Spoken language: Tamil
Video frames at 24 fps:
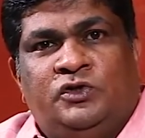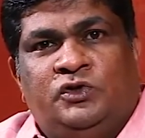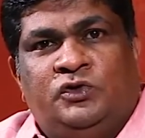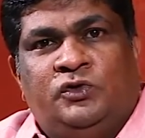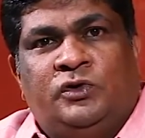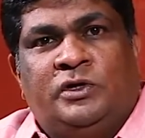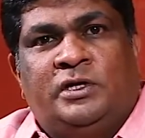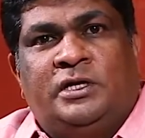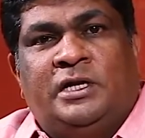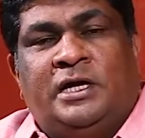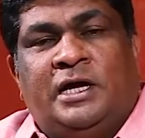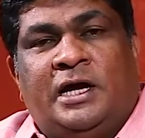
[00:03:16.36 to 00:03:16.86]

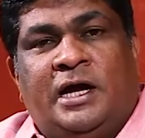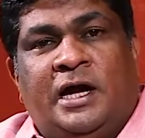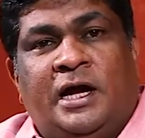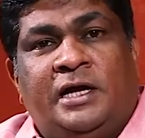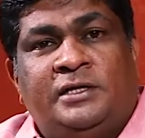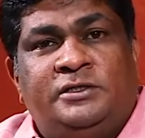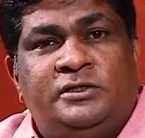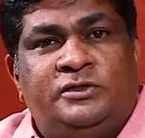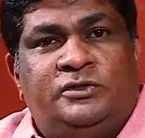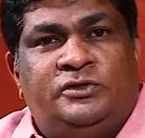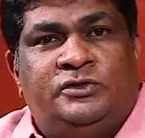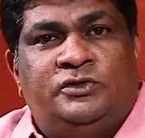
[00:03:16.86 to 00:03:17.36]
யுவர்
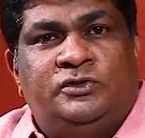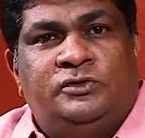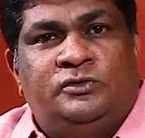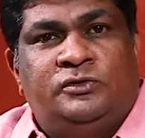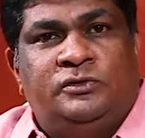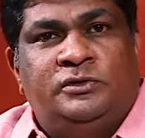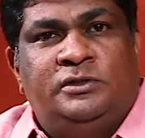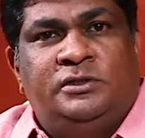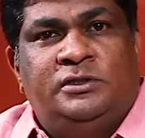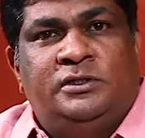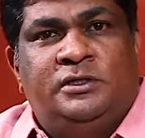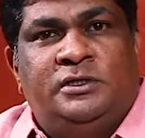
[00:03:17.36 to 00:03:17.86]

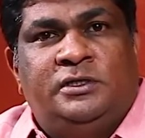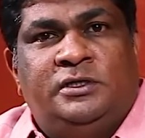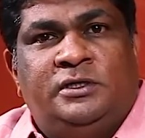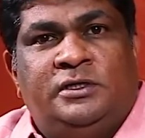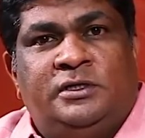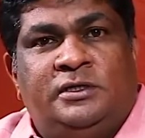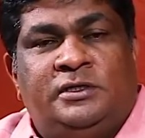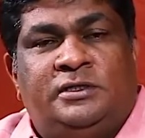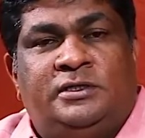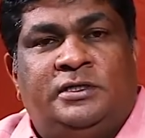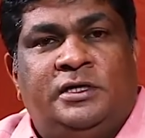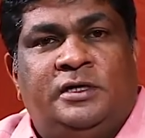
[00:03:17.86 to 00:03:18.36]
ஆட்டிடியூட்
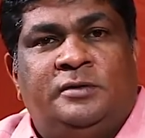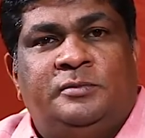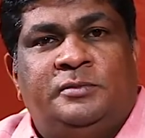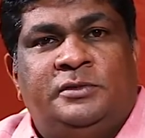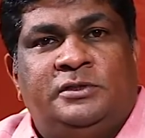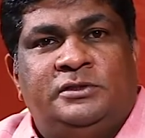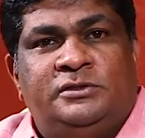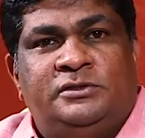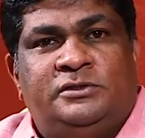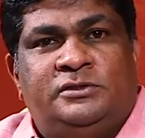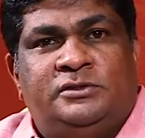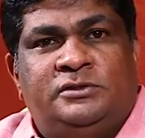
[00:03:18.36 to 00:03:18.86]

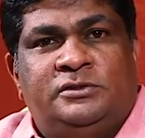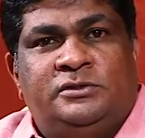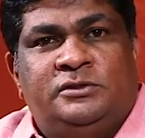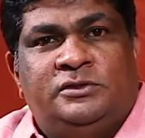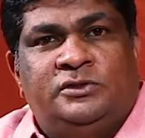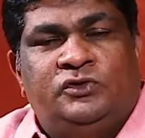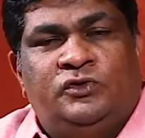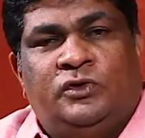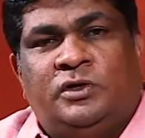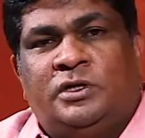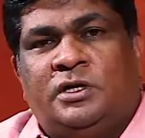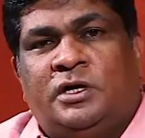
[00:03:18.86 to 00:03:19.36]
டிட்டர்மின்ஸ்
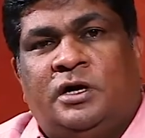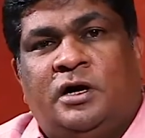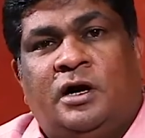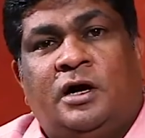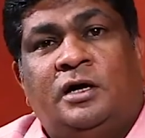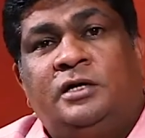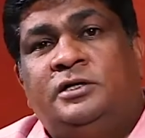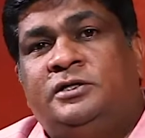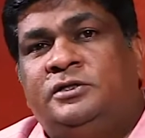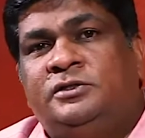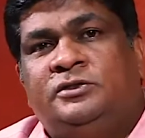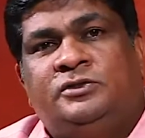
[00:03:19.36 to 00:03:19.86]
யுவர்
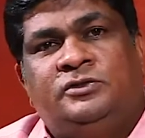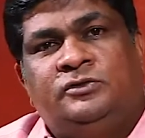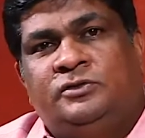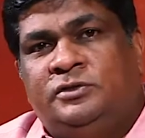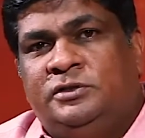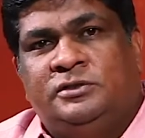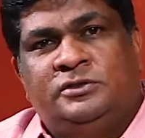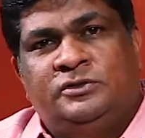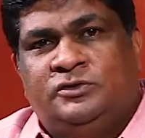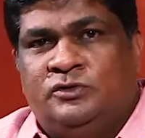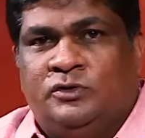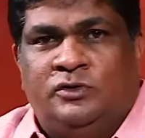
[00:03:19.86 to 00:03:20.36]
ஆல்டிடியூட்
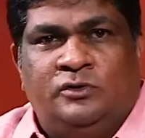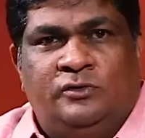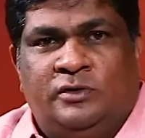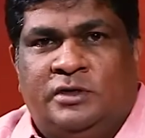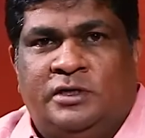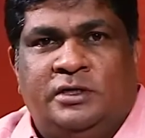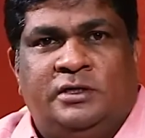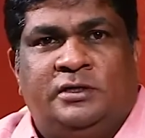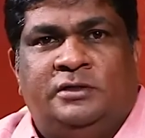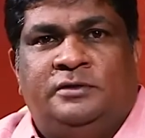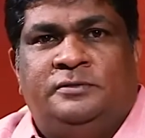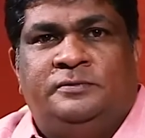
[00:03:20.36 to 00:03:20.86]
என்று
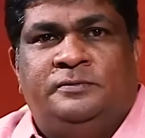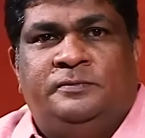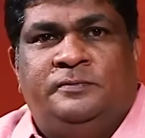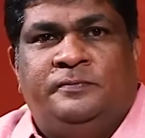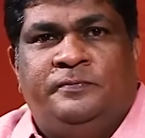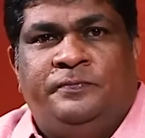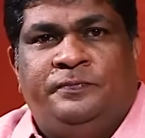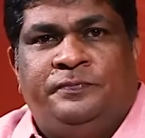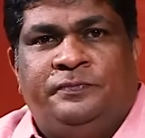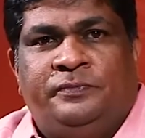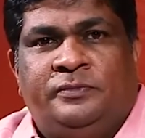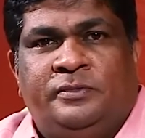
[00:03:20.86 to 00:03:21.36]
சொல்லுவார்கள்
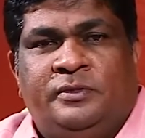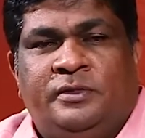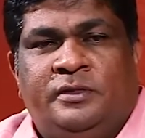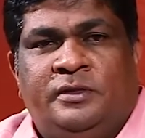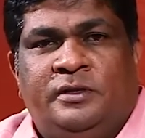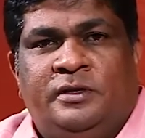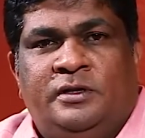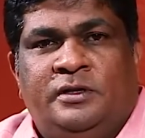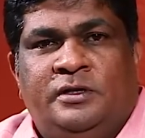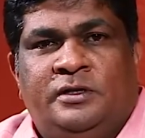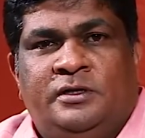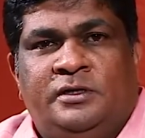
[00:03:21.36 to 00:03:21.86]

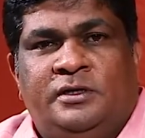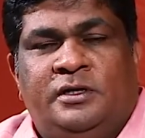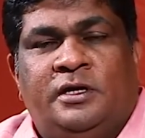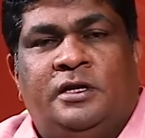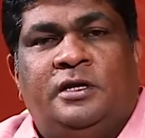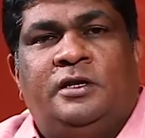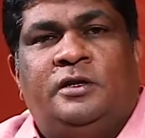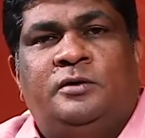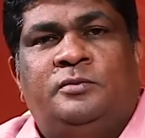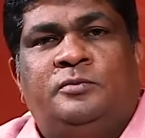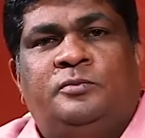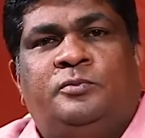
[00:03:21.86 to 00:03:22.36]

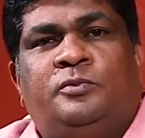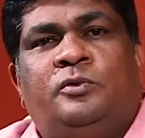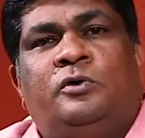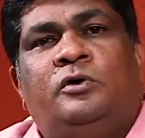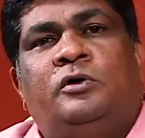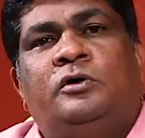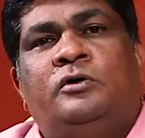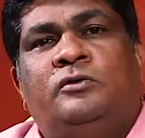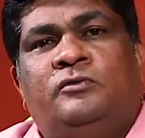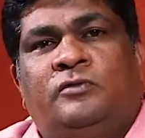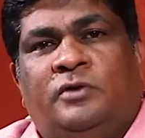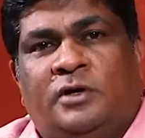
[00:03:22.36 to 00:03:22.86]
எண்ணம்
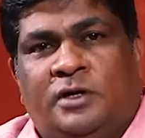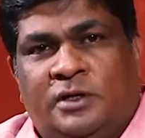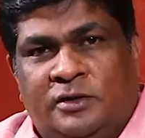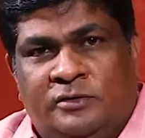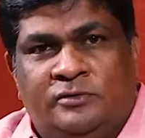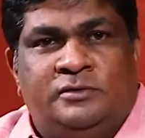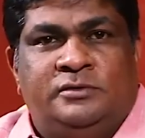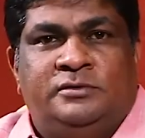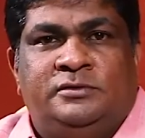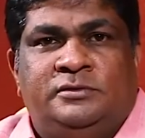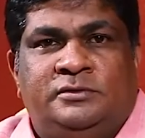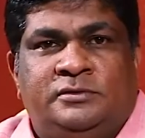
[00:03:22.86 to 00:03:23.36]
போல்
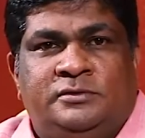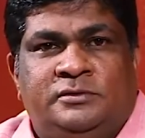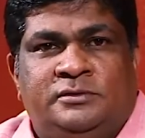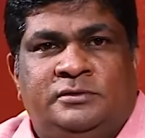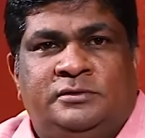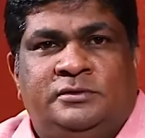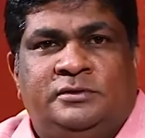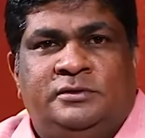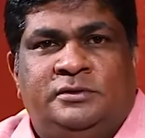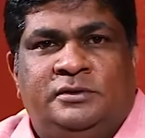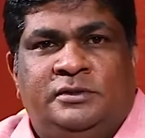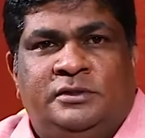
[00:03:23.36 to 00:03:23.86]
வாழ்வு
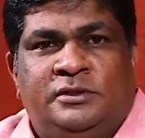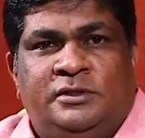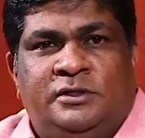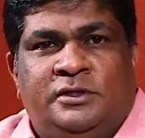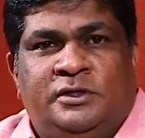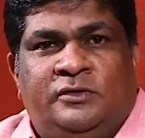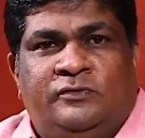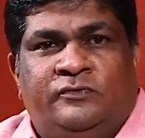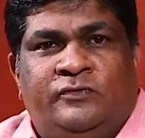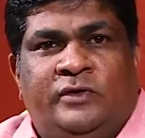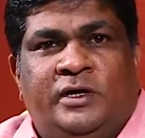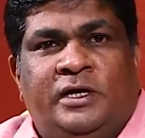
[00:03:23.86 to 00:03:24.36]

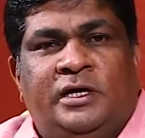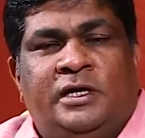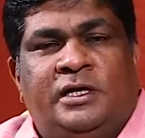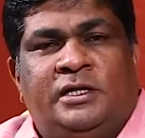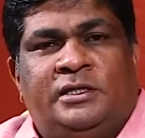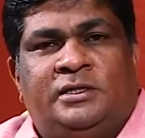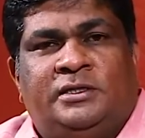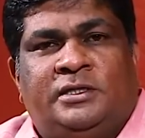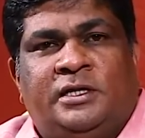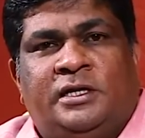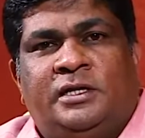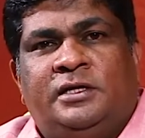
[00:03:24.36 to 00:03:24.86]

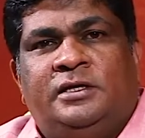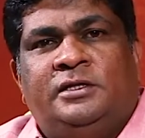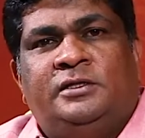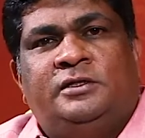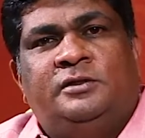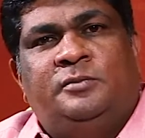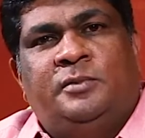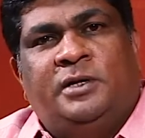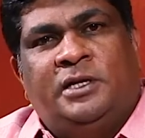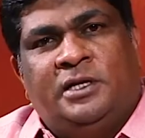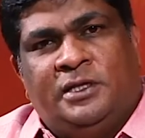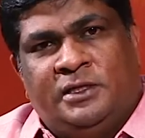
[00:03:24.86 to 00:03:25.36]

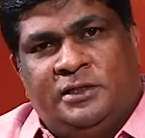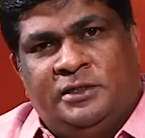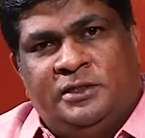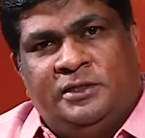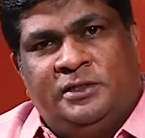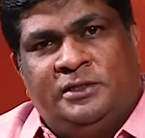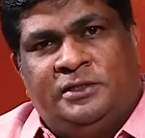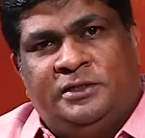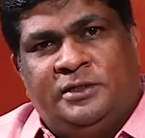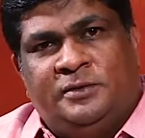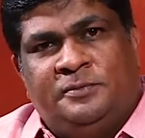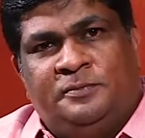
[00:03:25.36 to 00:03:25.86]
வெள்ளத்தனையது மலர்
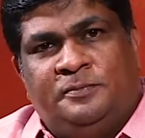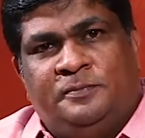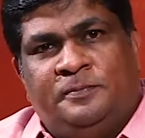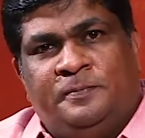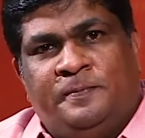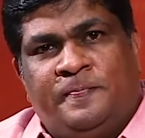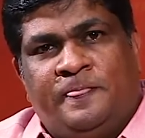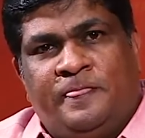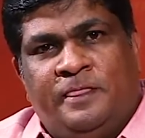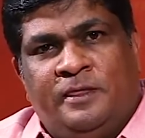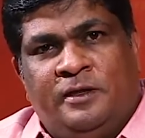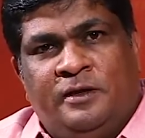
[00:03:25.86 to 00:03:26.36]
நீட்டம்
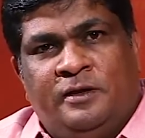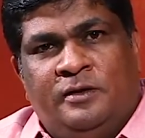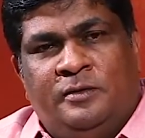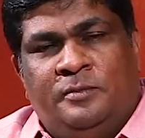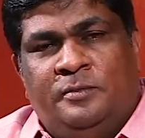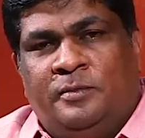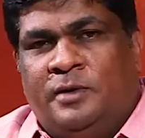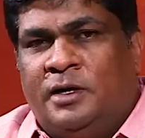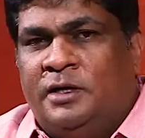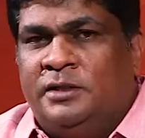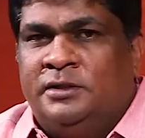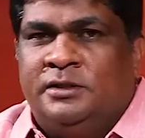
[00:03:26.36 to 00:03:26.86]

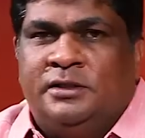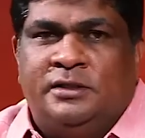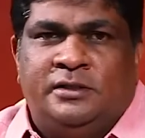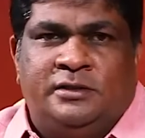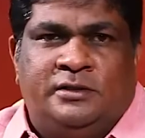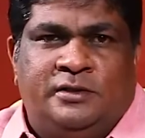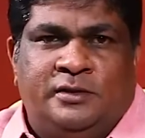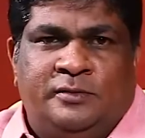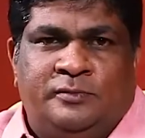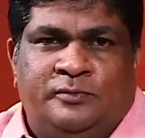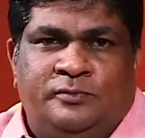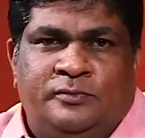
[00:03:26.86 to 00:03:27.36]

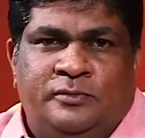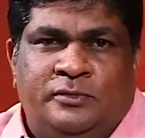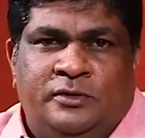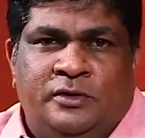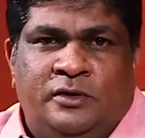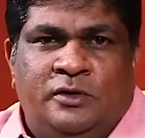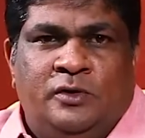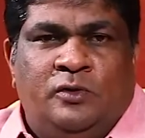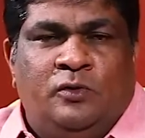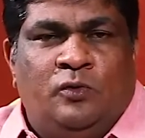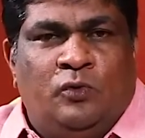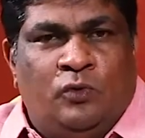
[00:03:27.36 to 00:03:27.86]
மாந்தர்த்தம்
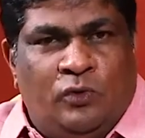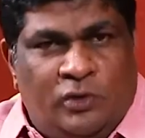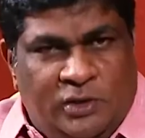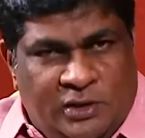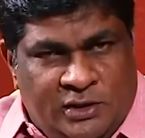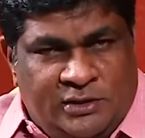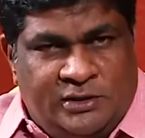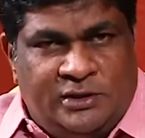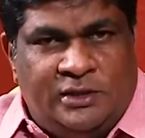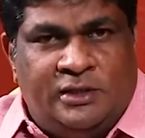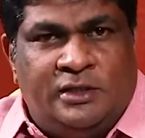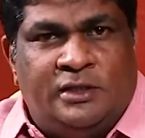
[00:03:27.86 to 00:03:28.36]

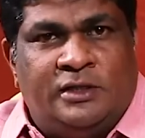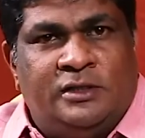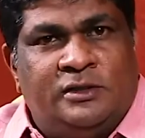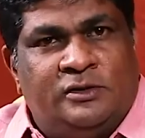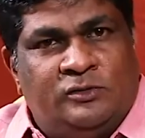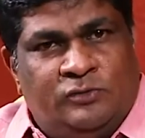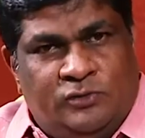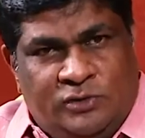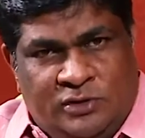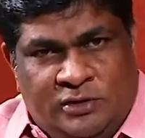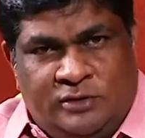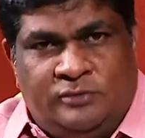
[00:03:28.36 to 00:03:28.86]

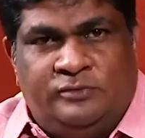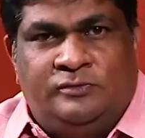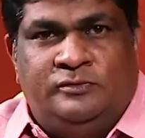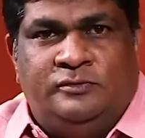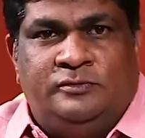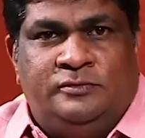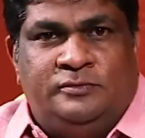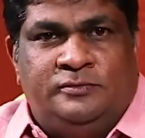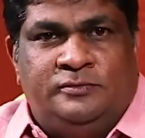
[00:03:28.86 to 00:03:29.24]
உள்ளத்தனையது உயர்வு